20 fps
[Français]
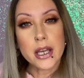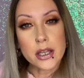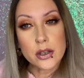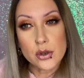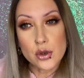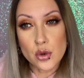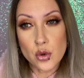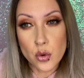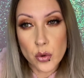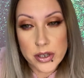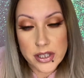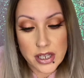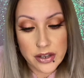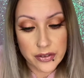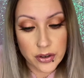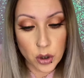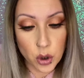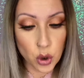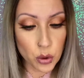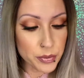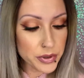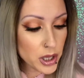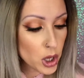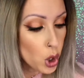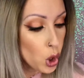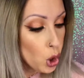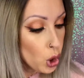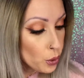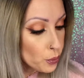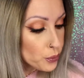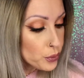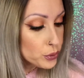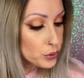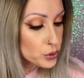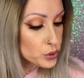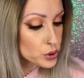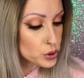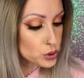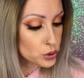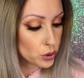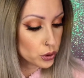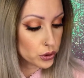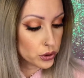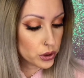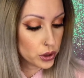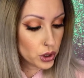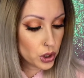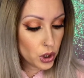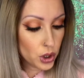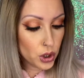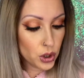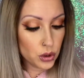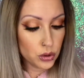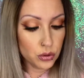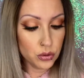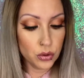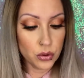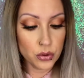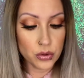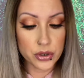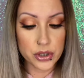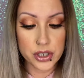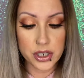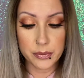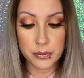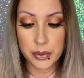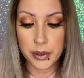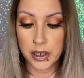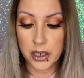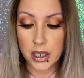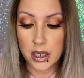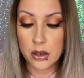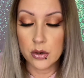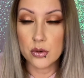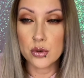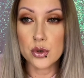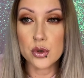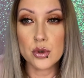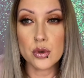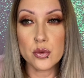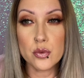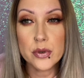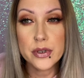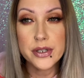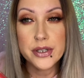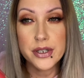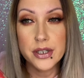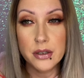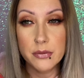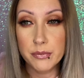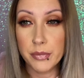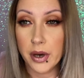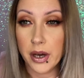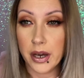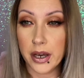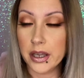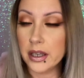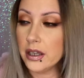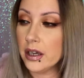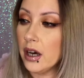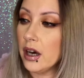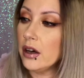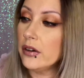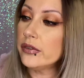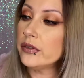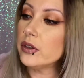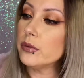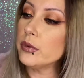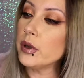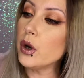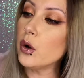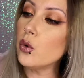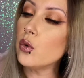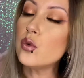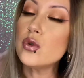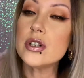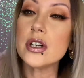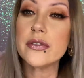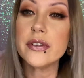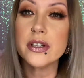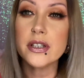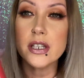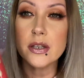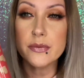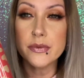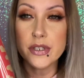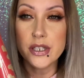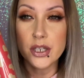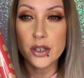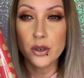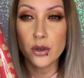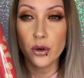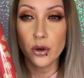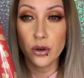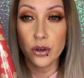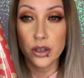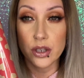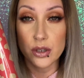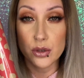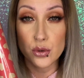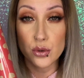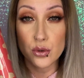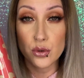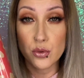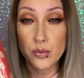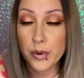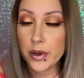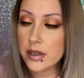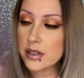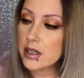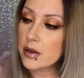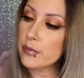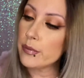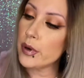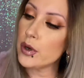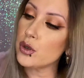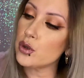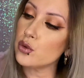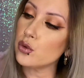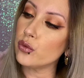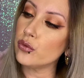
du coup, ils avaient remis un peu de stock. Donc, j'ai pris euh, celui-ci, pareil, craft, mais rouge avec des petits cœurs, qui est super sympa, je trouve.